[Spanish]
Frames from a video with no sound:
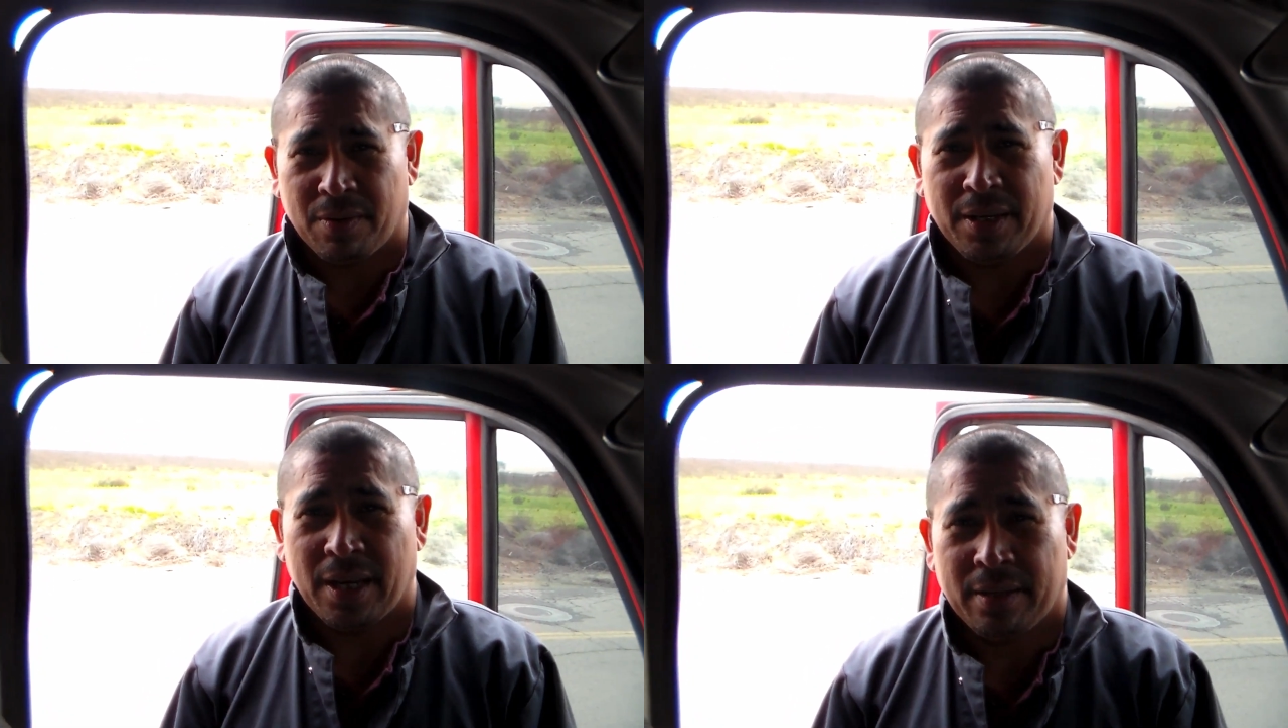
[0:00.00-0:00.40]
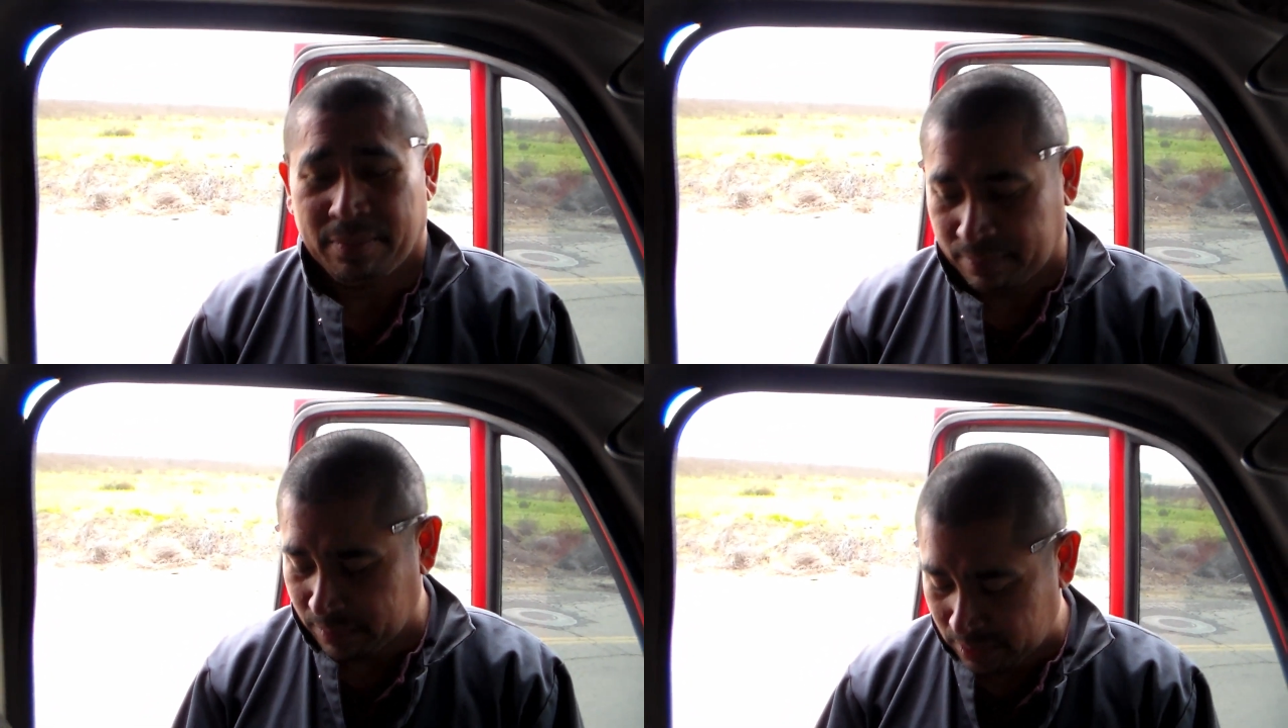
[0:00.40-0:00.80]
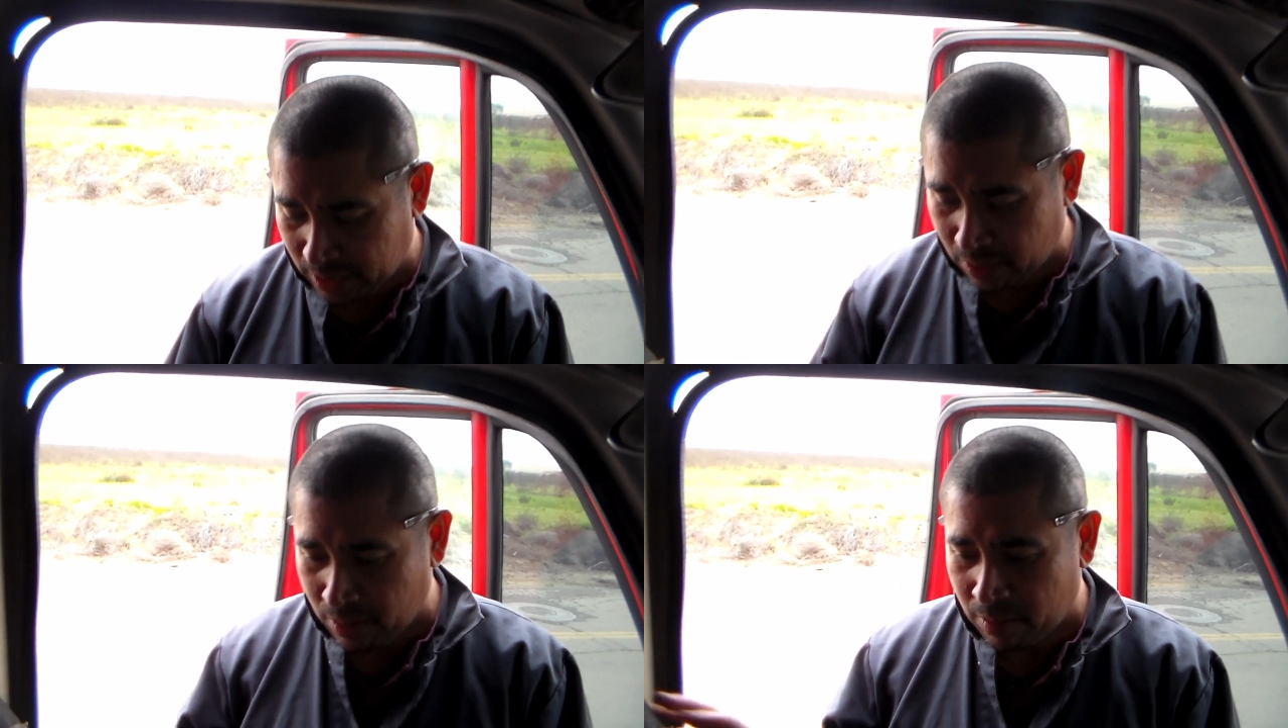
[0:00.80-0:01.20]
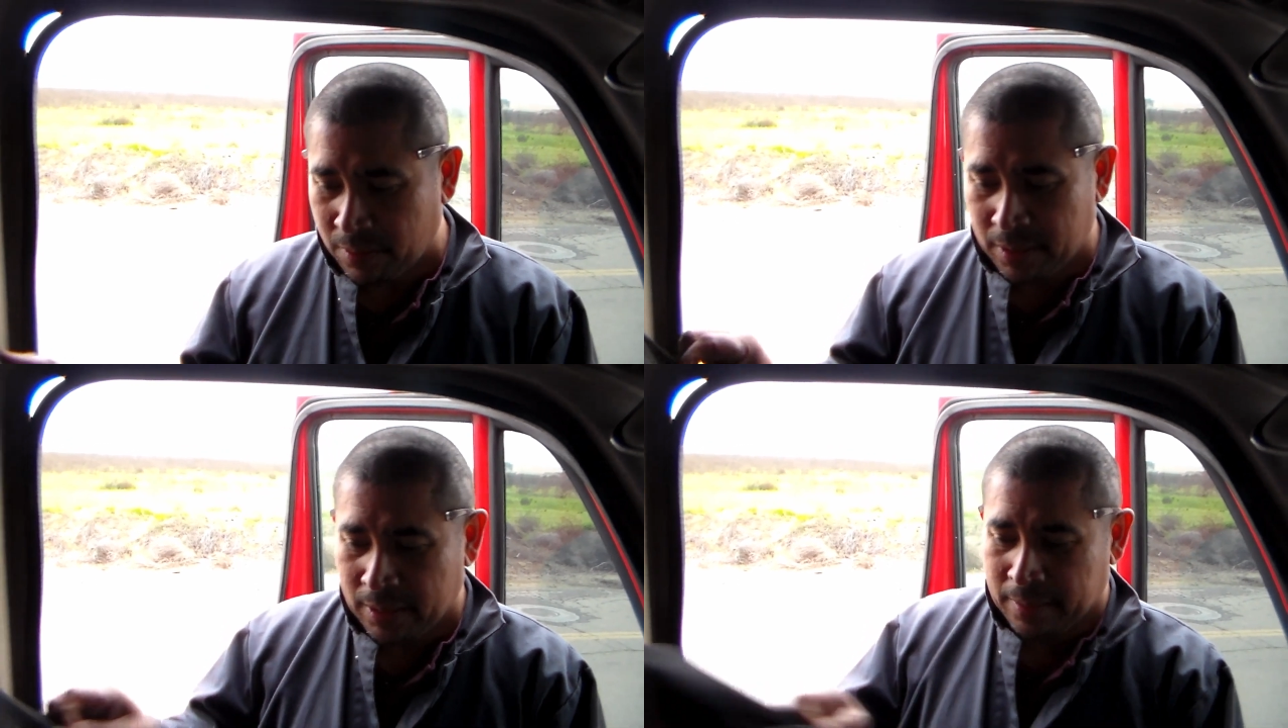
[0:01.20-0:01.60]
lado y ya se arregló
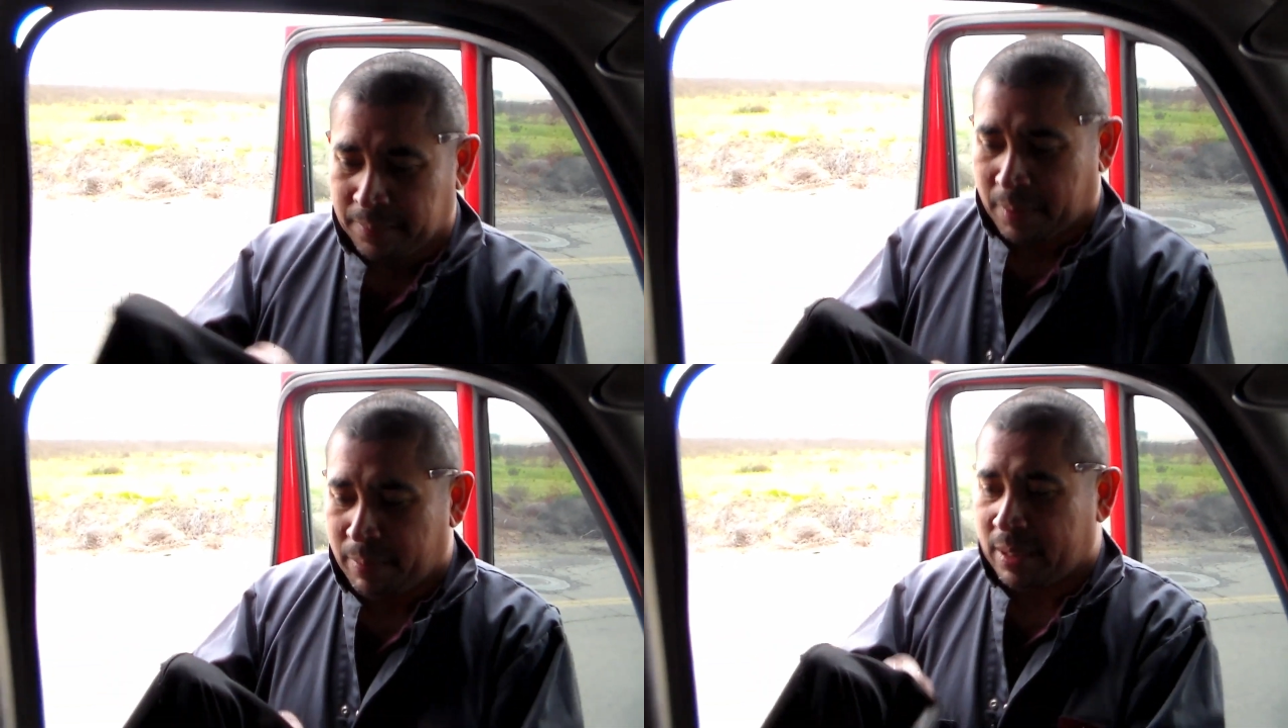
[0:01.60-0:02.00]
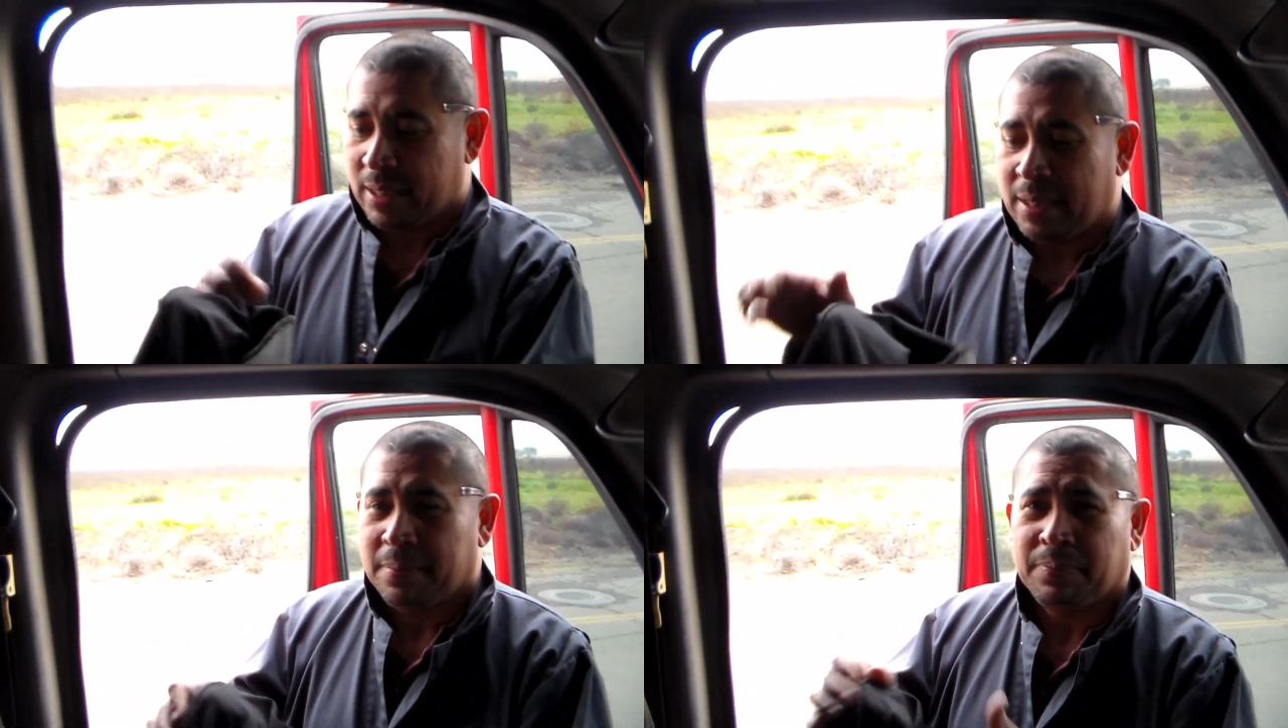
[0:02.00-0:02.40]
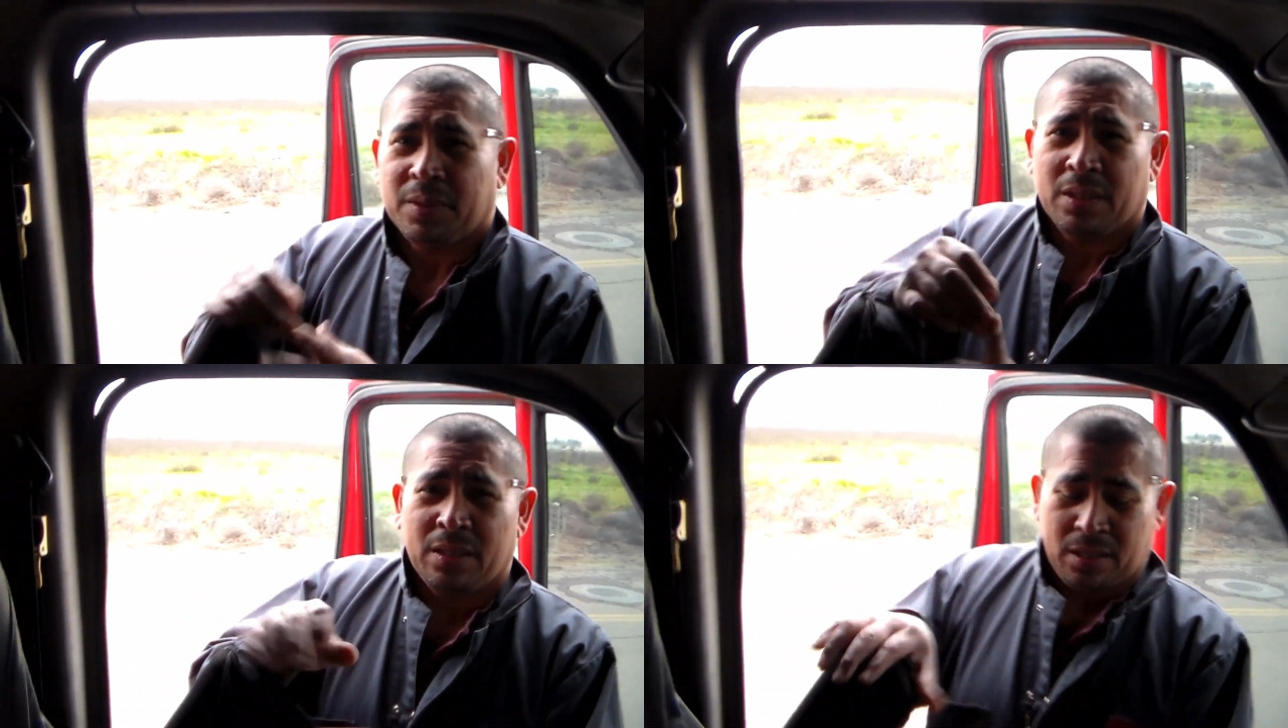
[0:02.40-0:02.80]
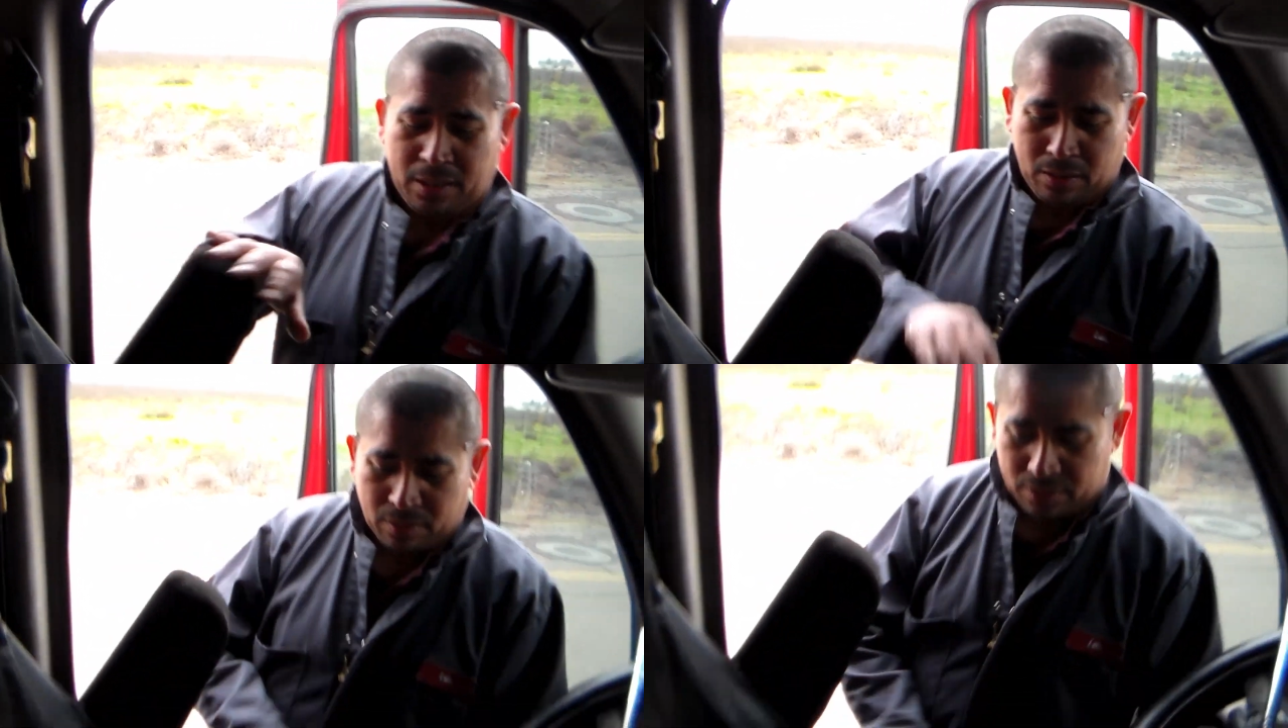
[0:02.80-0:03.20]
verdad
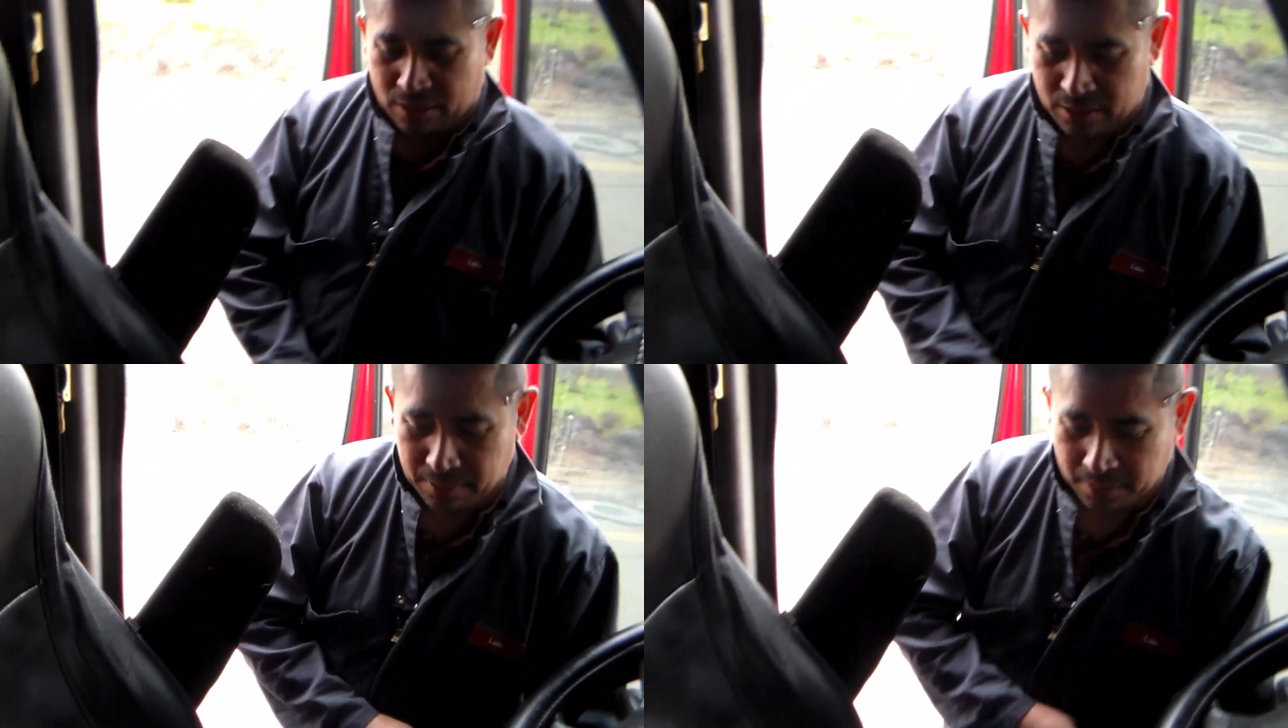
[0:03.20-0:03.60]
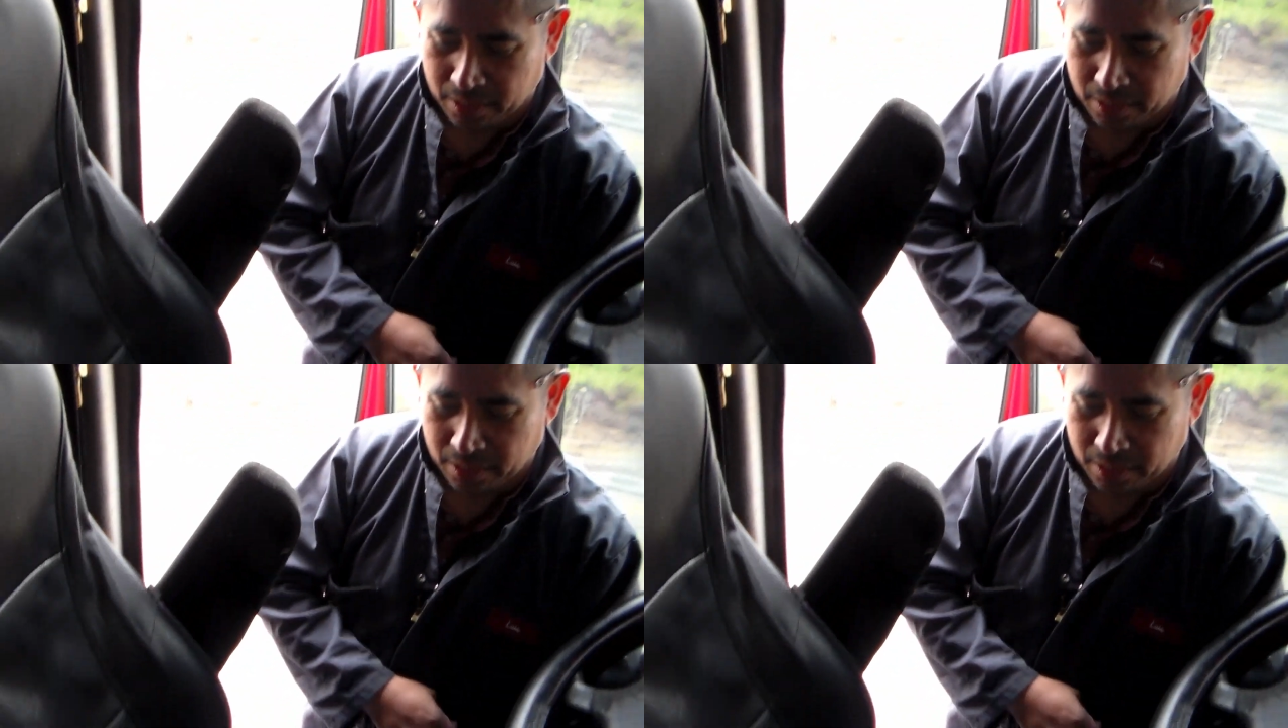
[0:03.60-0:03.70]
entonces